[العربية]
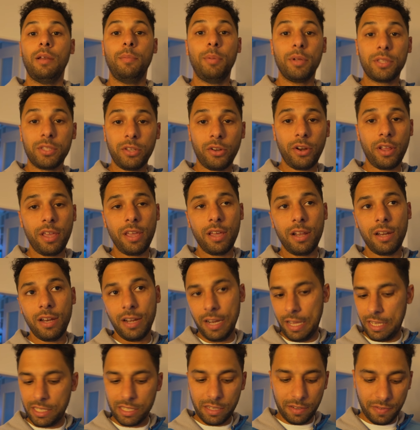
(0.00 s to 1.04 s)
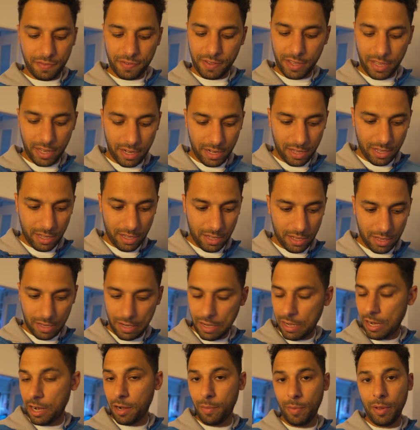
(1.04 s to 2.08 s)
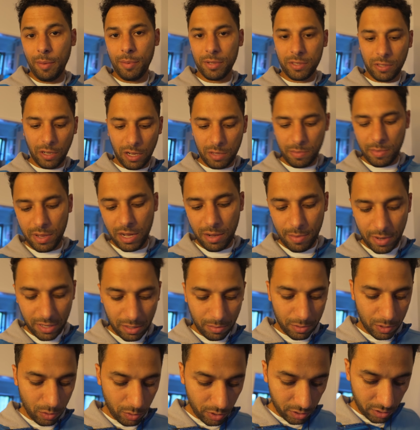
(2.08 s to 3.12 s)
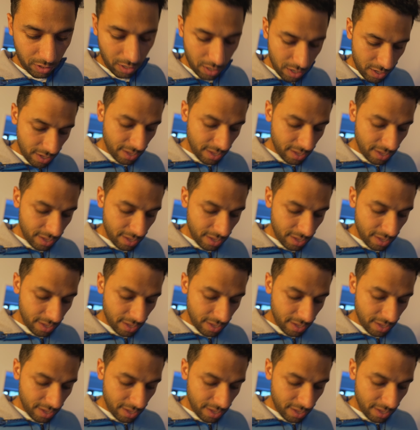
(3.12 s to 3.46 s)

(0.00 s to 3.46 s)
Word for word: البطاريه للاسف يعني العربيه بطلت مني بعد ما دورتها